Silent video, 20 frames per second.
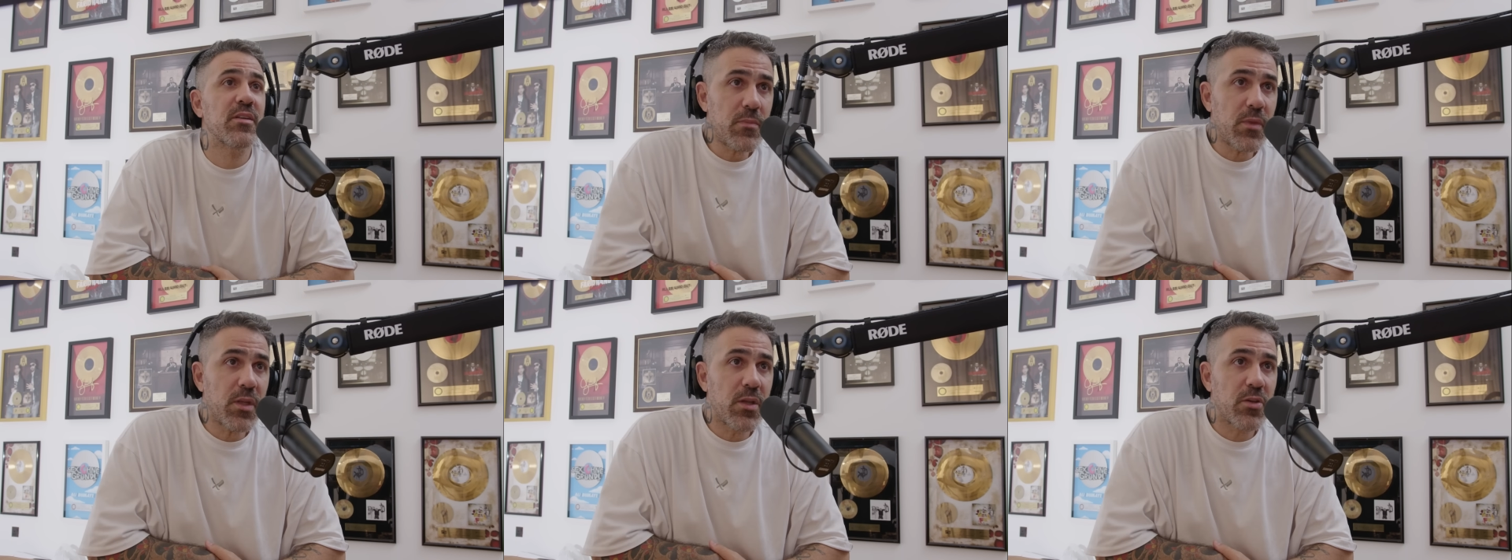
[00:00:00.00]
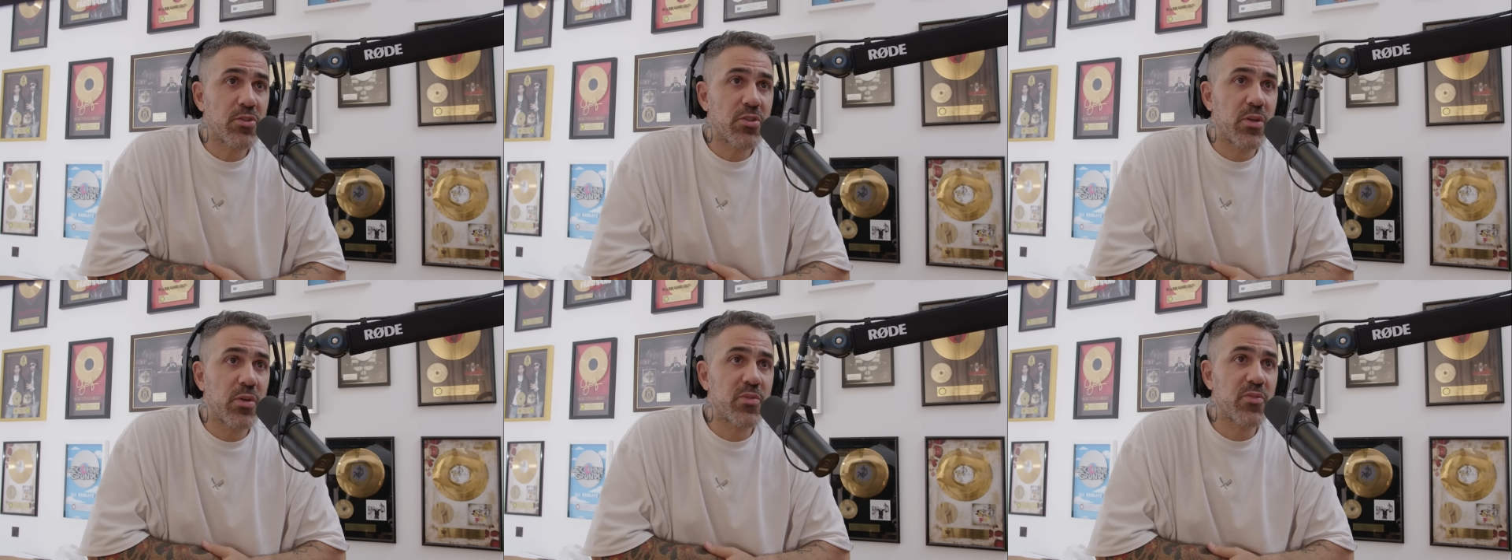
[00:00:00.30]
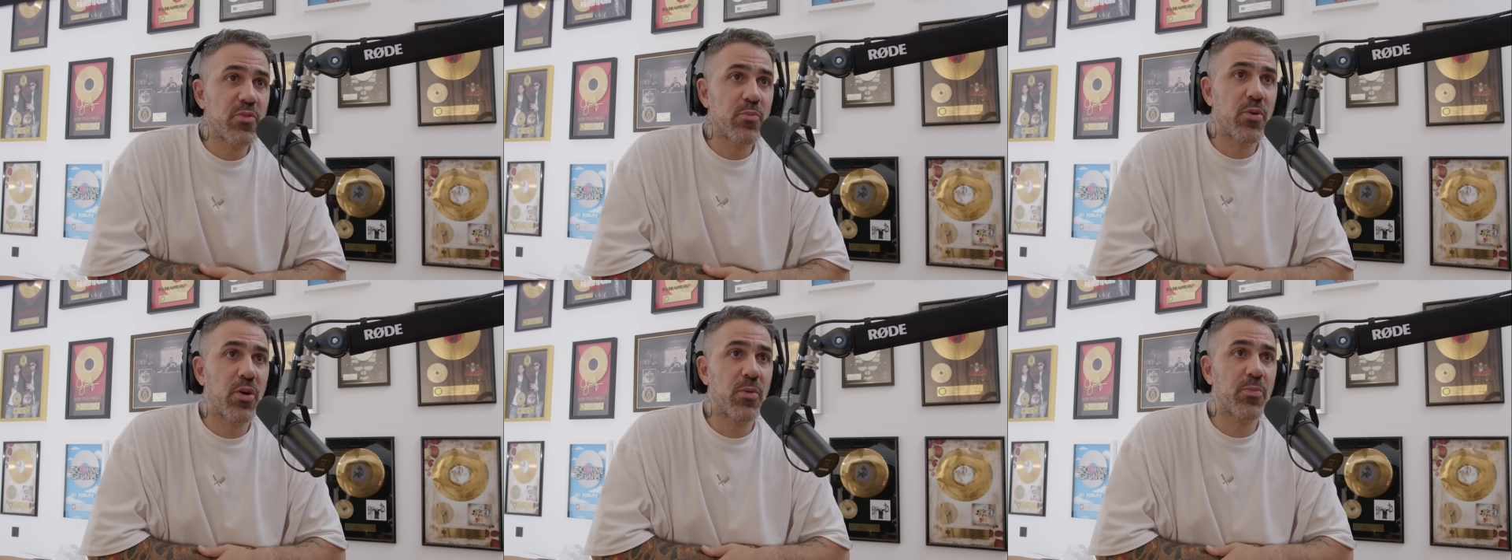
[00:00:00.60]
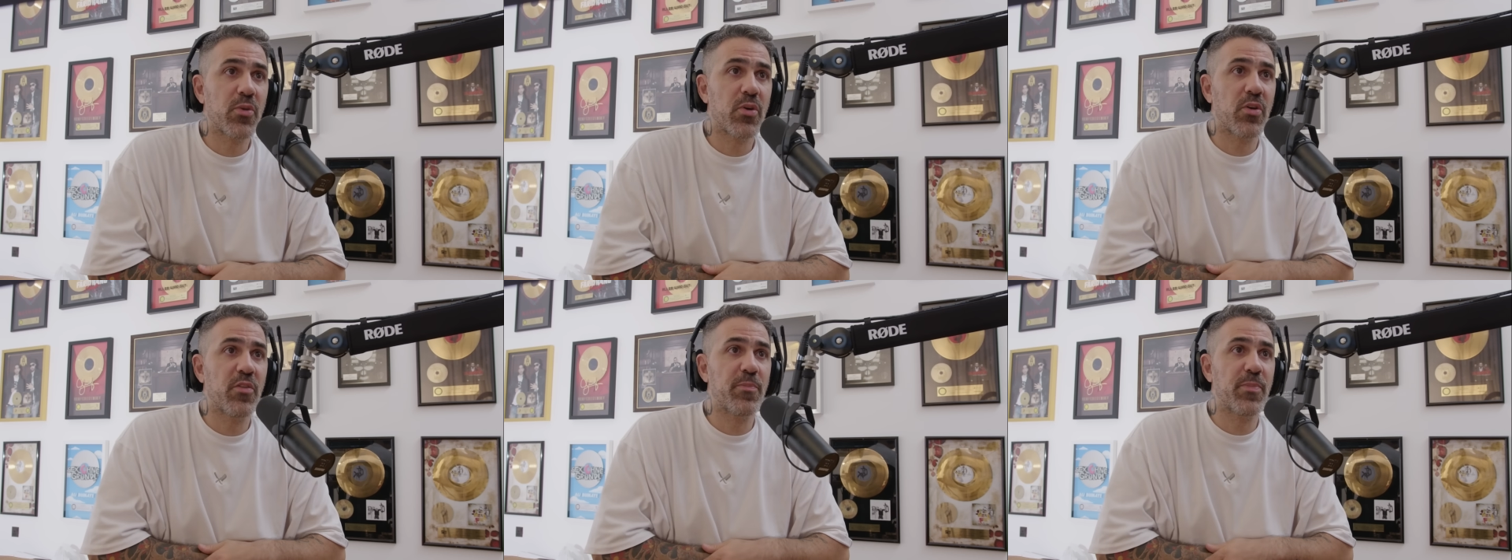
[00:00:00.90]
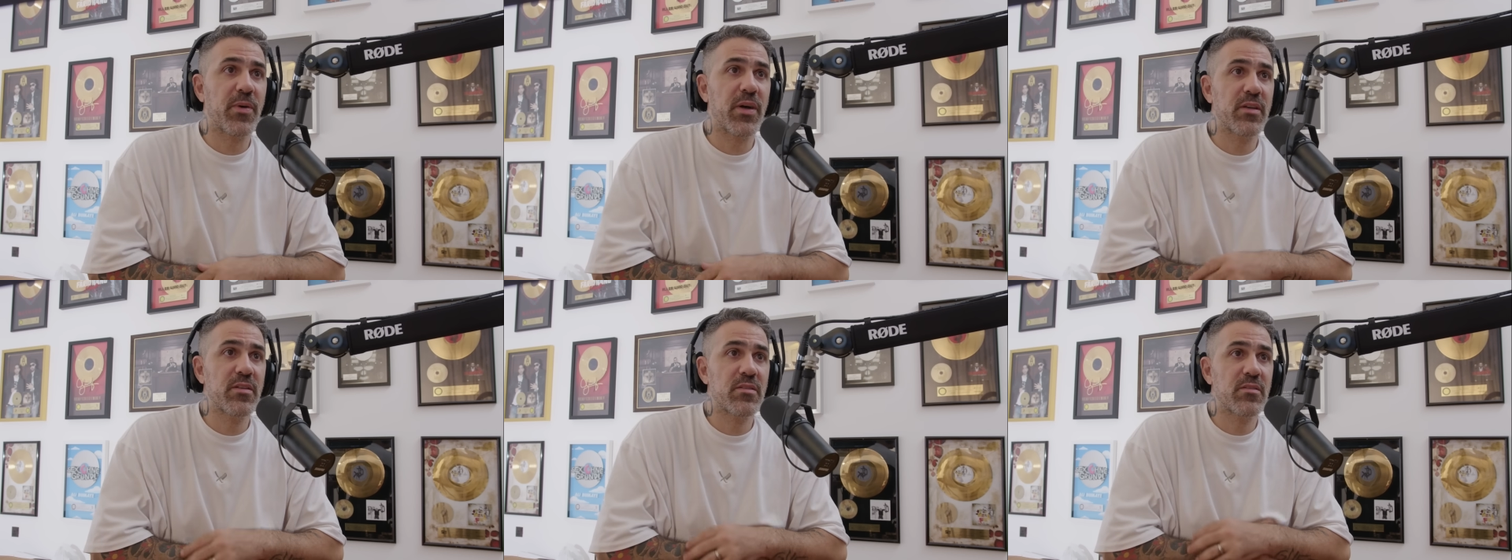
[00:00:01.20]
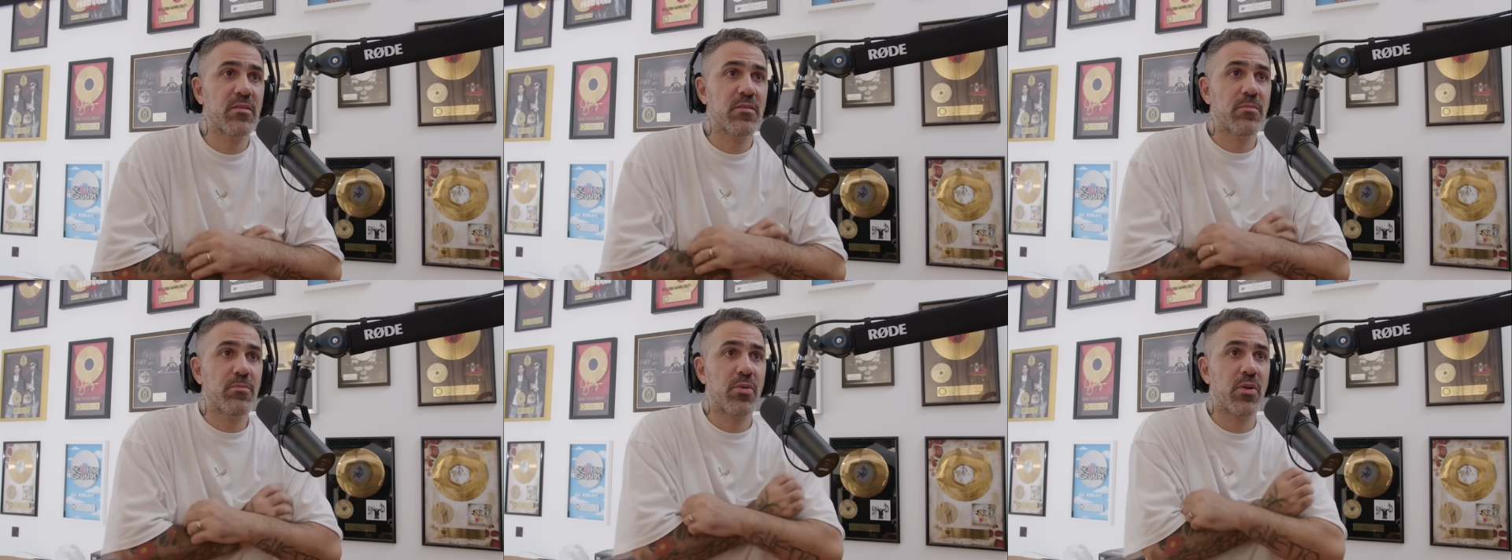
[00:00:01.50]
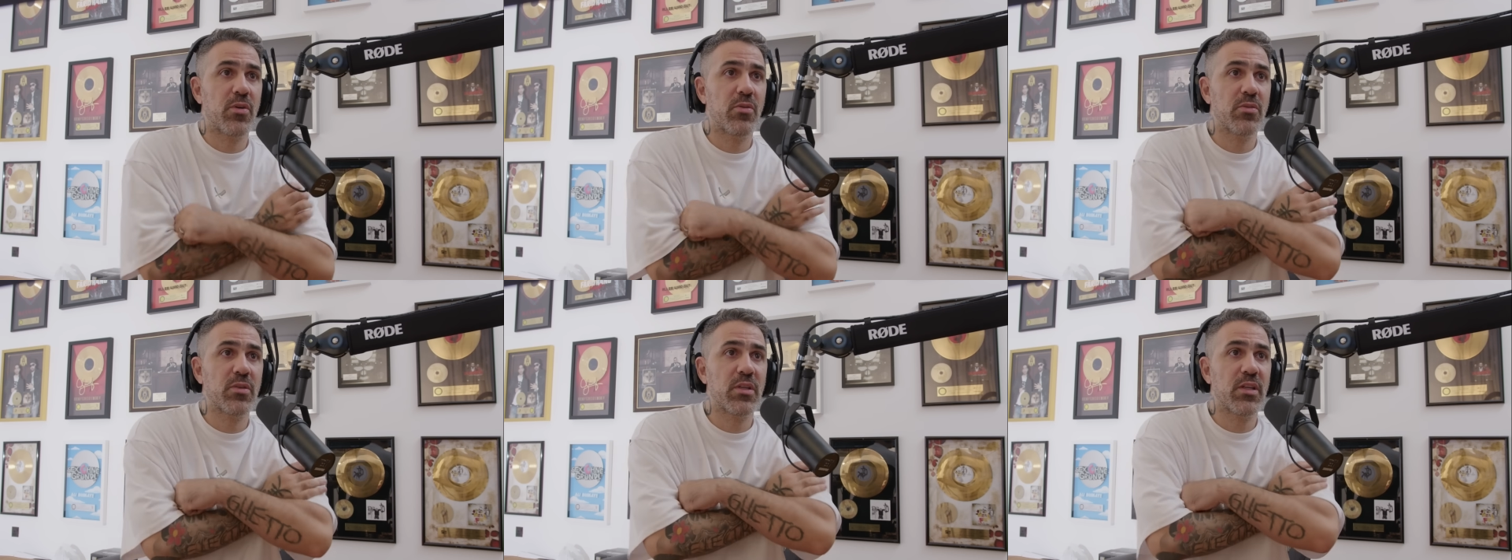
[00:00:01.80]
Schaust du überhaupt noch auf Preise, Bro?